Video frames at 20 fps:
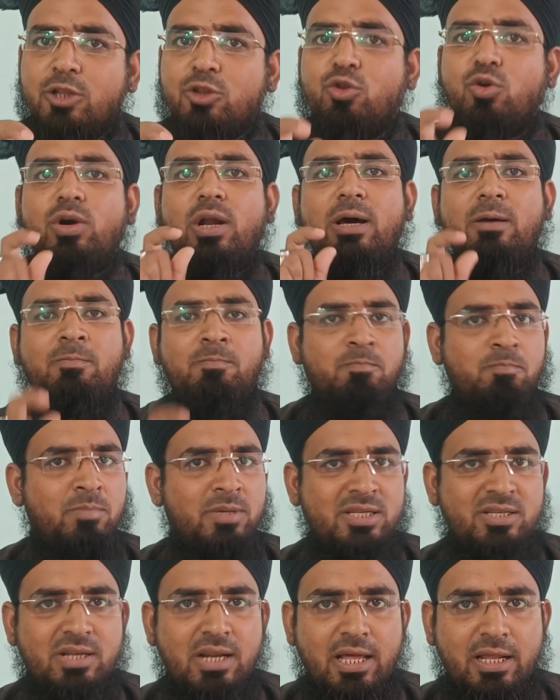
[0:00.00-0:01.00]
थोड़ा
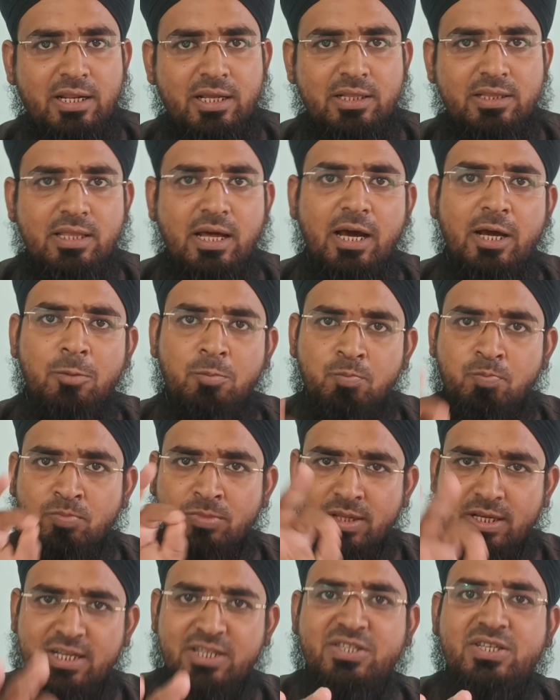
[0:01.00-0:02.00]
मसला रहता है
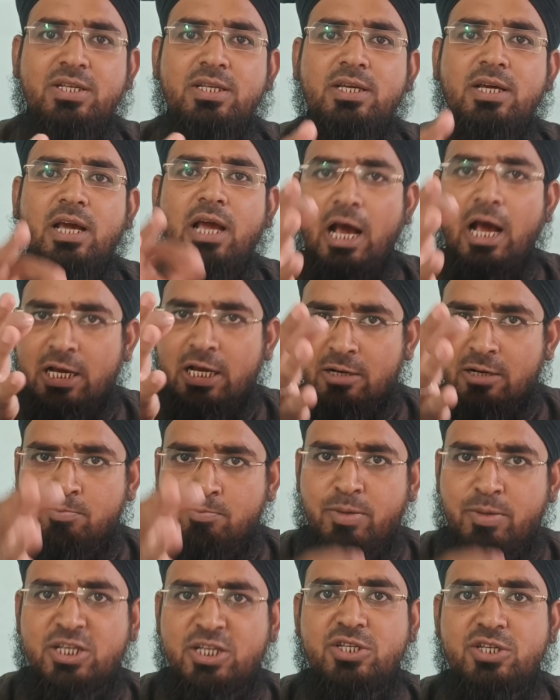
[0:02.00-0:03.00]
इसलिए अगर
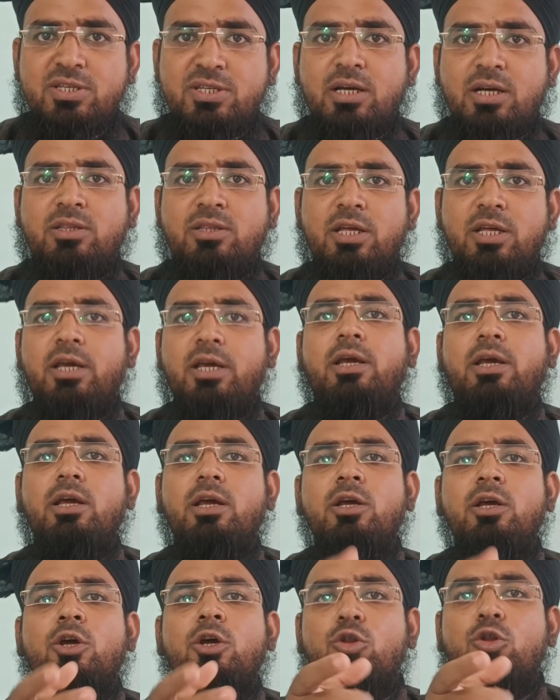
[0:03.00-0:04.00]
बच सकते हैं
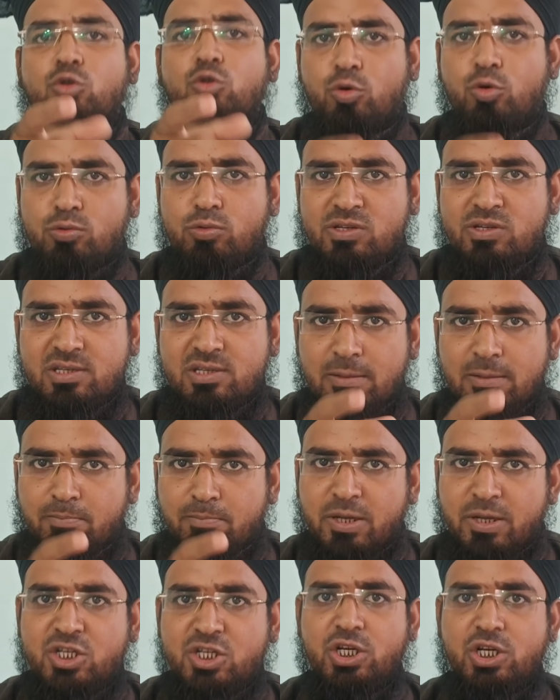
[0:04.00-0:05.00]
तो उससे
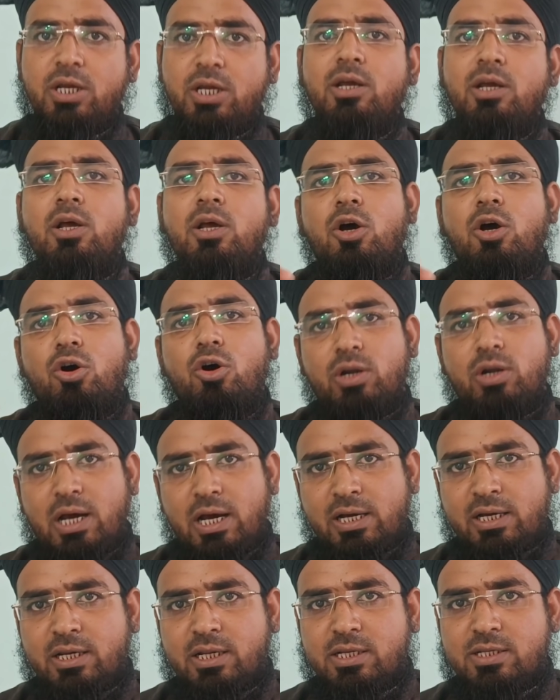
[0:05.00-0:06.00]
बचें और
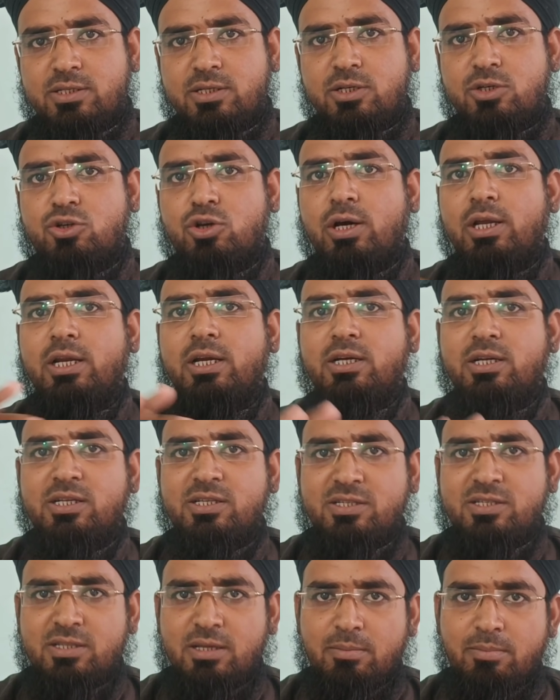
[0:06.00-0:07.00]
अंग्रेज़ी टॉयलेट
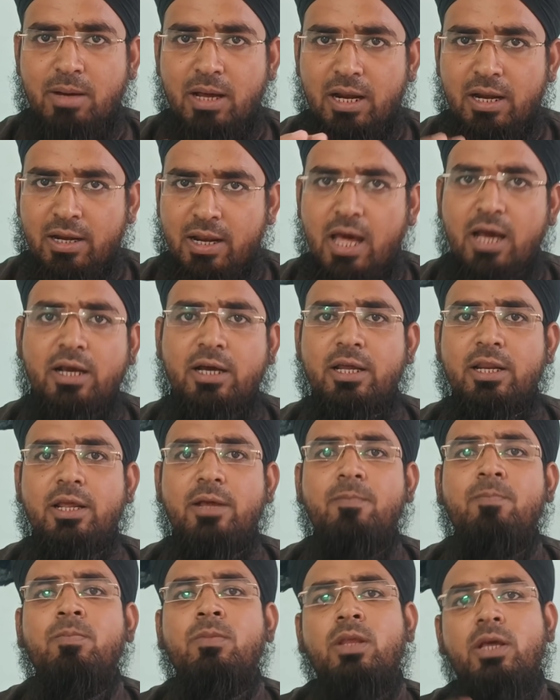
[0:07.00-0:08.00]
इस्तेमाल ना
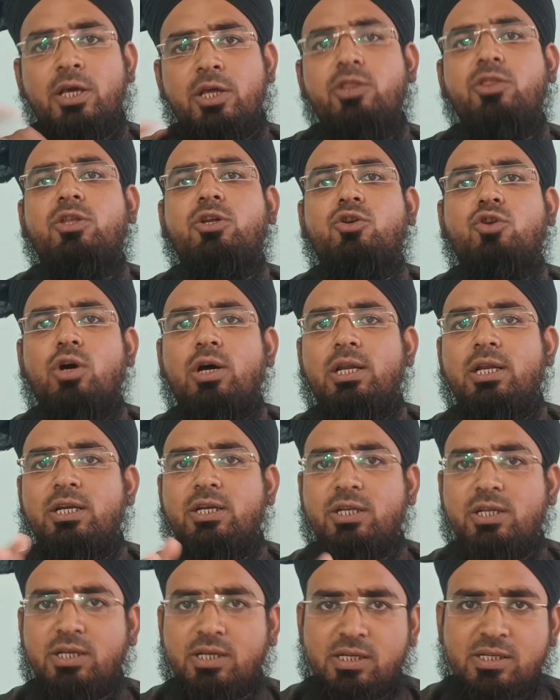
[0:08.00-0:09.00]
करें हिंदी
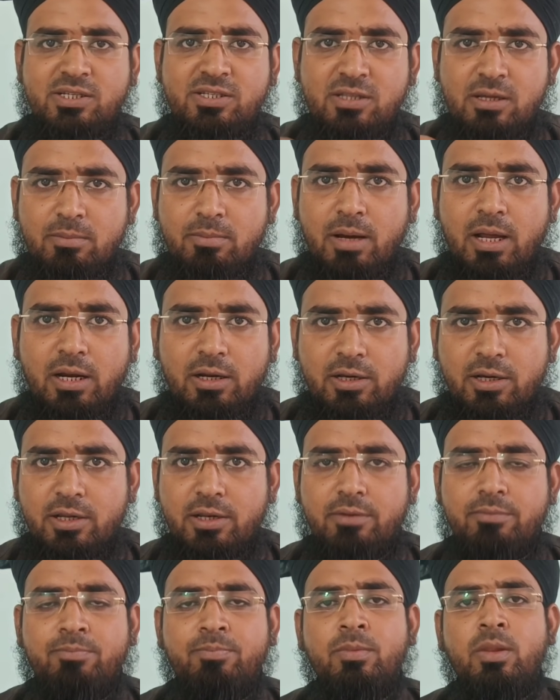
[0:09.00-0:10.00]
टॉयलेट ही इस्तेमाल करें